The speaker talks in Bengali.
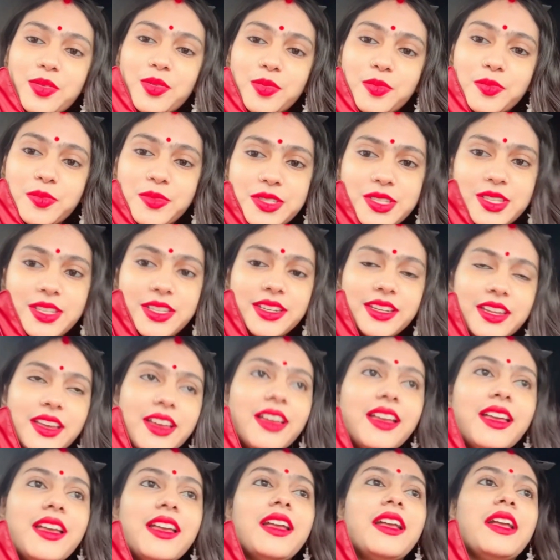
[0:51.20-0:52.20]
কমছে
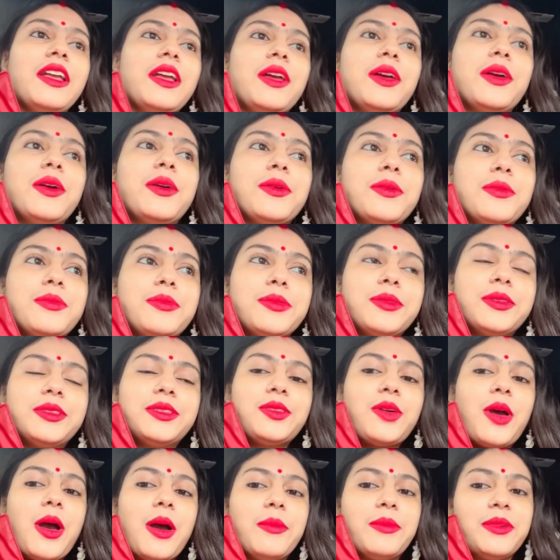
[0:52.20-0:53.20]
না
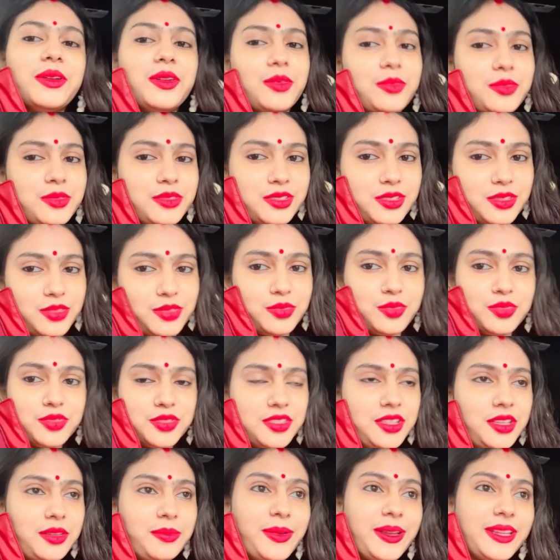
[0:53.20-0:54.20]
তো আমার অবস্থা তো
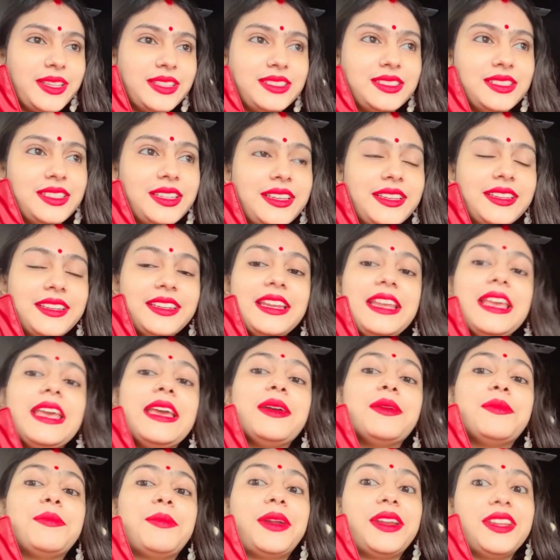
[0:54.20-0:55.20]
বুঝতেই পারছেন
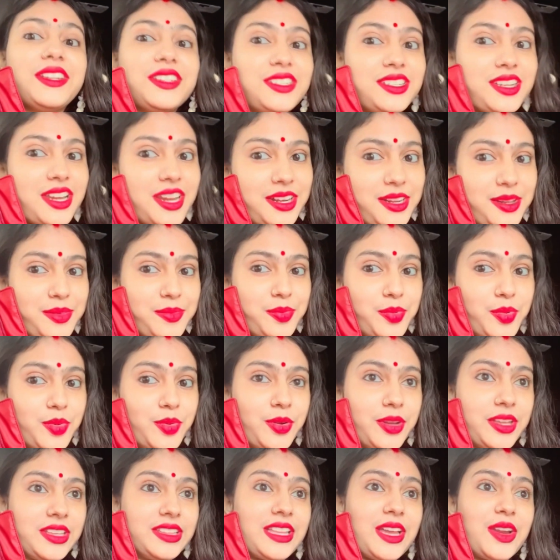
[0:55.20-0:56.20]
মানে শাড়ি
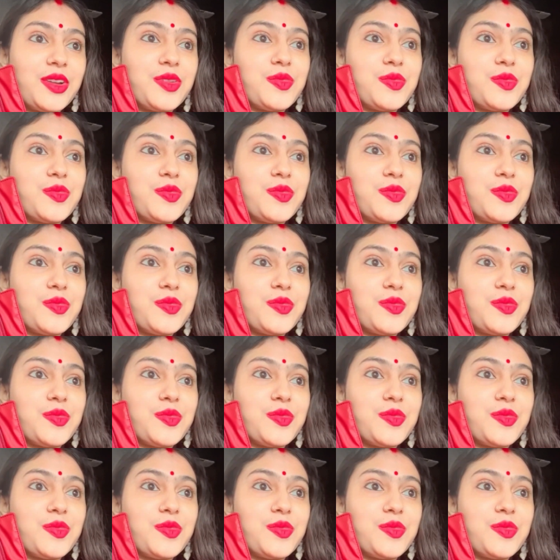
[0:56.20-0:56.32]
পরে তার